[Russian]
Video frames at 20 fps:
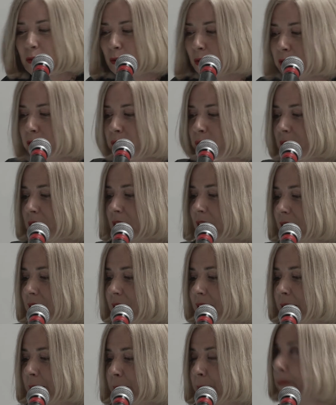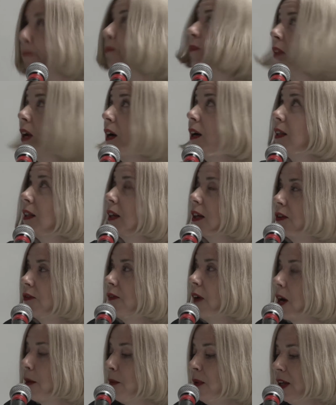То есть вот эта э,
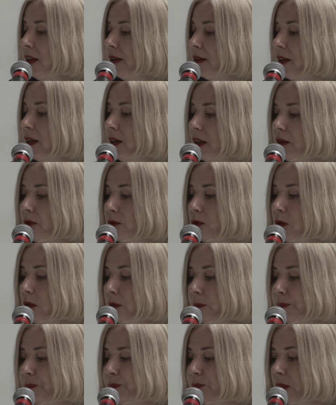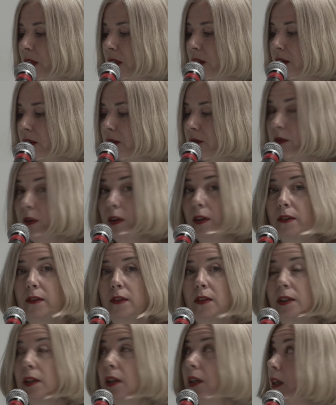трансформация его э, связана